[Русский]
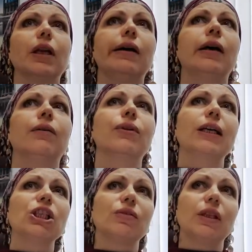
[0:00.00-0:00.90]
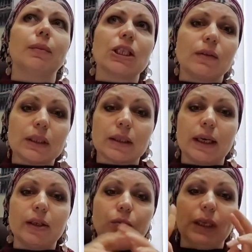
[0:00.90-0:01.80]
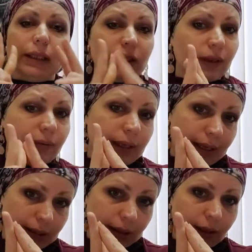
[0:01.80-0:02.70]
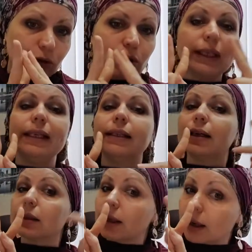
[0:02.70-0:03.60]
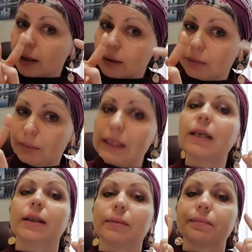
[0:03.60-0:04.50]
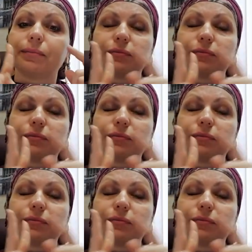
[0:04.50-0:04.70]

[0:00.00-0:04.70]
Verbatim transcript: А, в качестве домашнего задания у меня есть два варианта, которые иногда мы делаем.